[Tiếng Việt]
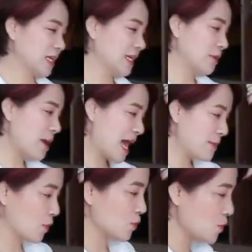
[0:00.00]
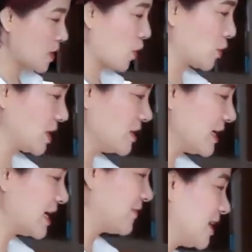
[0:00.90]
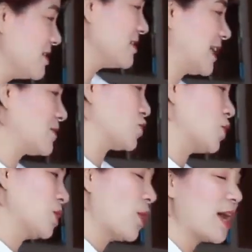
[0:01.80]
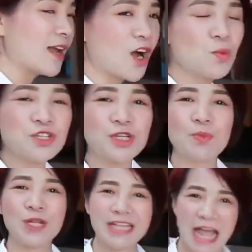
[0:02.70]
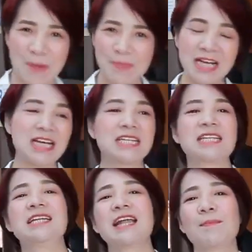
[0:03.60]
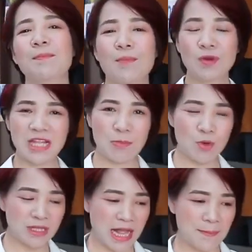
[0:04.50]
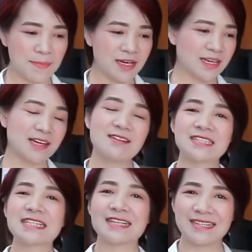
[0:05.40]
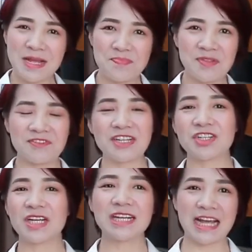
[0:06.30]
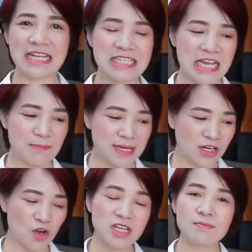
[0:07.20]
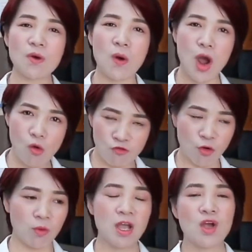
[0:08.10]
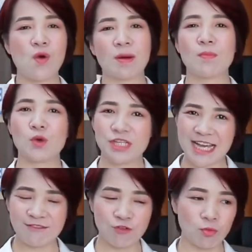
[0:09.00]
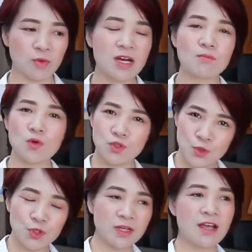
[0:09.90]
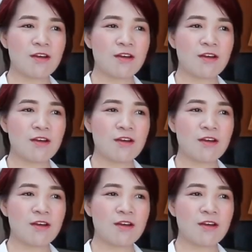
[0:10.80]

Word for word: thì nếu mà ai mà có nhu cầu thì cứ liên hệ với linh Hương theo số điện thoại là 0948 95 4848 thì linh Hương sẽ trực tiếp tư vấn cho tất cả anh chị em mình có những bộ âu phục hoặc bộ trang phục các bộ suit